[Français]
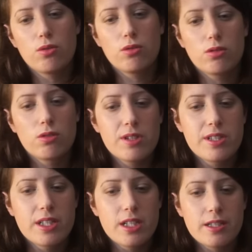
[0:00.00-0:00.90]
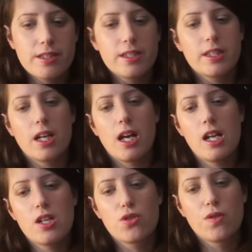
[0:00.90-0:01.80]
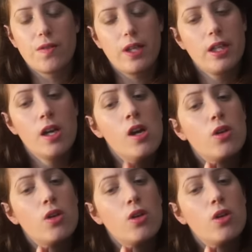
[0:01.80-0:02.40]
autant que les élastiques à la cheville